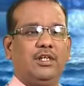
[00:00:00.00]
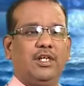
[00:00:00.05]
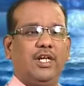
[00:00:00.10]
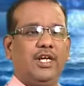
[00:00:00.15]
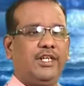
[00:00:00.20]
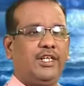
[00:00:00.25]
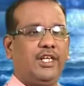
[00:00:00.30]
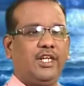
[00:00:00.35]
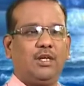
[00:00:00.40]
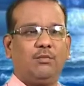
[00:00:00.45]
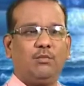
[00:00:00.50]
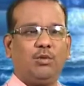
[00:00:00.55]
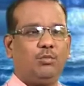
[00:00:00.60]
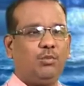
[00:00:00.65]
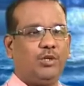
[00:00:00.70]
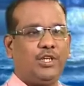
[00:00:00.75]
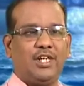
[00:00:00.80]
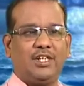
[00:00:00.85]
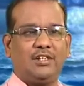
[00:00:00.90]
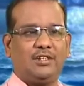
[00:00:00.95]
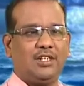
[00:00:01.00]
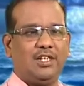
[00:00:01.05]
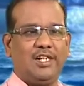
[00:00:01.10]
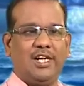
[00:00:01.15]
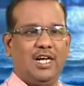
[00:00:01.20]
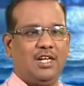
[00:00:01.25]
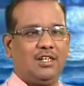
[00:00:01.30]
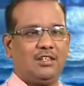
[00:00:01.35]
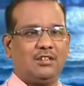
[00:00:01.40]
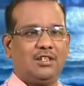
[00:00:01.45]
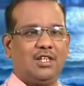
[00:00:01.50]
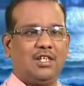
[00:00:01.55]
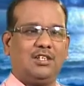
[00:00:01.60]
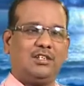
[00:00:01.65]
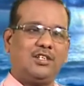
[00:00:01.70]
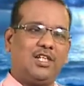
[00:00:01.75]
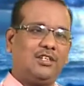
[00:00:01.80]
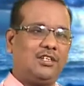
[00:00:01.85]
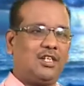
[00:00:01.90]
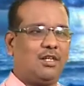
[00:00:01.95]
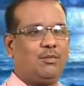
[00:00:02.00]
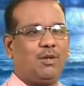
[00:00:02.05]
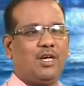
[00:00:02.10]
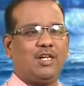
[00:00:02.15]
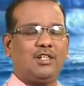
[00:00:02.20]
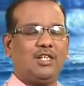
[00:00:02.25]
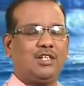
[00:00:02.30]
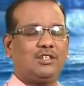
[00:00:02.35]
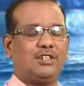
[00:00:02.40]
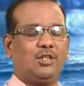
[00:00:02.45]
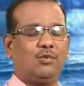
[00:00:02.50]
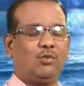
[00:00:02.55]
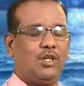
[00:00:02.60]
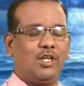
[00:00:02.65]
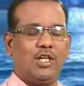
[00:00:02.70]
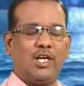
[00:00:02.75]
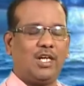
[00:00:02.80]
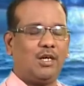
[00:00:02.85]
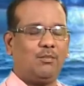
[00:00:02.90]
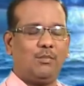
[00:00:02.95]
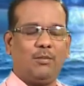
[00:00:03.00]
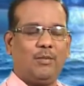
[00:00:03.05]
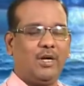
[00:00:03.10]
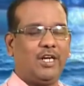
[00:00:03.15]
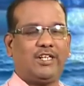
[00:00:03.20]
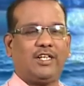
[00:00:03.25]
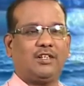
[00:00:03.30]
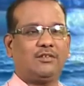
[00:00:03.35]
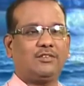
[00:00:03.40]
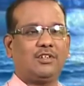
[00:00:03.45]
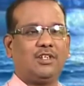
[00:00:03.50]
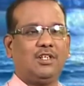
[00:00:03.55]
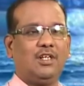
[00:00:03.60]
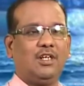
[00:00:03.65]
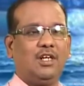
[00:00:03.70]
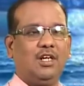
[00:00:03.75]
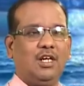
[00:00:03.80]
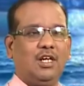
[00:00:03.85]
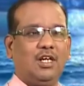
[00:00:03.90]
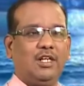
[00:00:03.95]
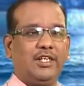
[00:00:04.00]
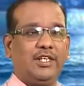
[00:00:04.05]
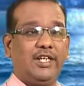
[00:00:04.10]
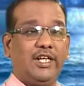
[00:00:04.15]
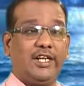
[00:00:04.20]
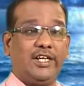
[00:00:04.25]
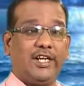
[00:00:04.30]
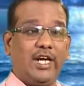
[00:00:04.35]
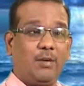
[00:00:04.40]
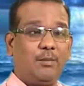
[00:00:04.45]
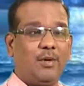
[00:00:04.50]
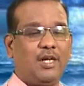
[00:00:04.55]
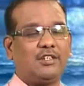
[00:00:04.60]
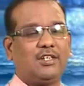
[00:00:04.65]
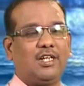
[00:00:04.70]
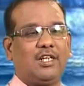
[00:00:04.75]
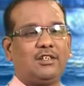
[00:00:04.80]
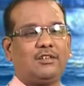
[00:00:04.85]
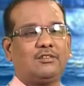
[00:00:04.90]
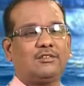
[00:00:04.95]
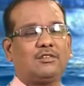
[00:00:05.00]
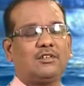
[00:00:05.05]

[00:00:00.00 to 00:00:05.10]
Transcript: நிறைய நம்ப முடியாது இல்லையா அது தந்திரமானதாச்சு உன்னை நான் நம்ப மாட்டேன் நீ என்னை ஏமாத்துற